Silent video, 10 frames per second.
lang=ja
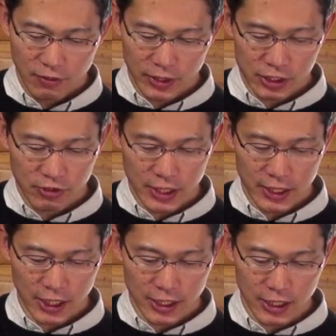私はあ
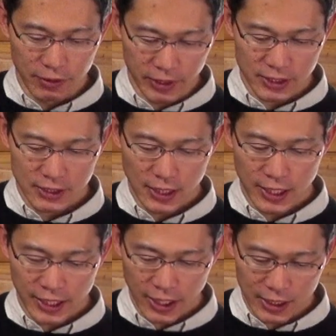なた方に言います
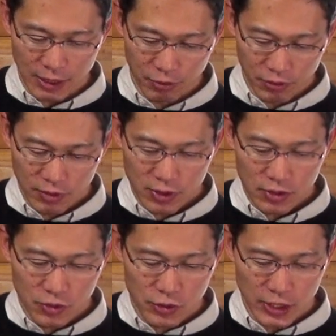あなた方も
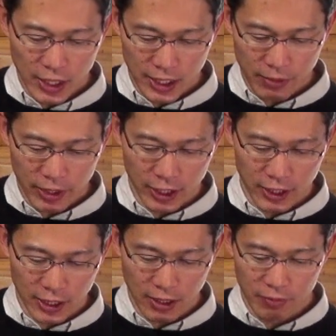悔い改めない
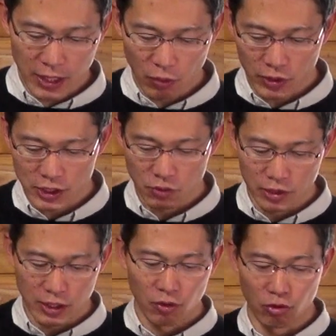なら皆同じよう
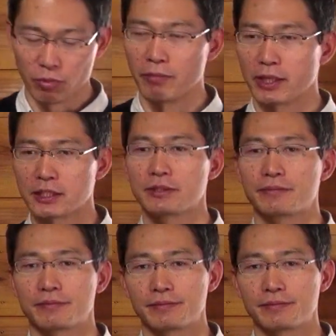に滅びます、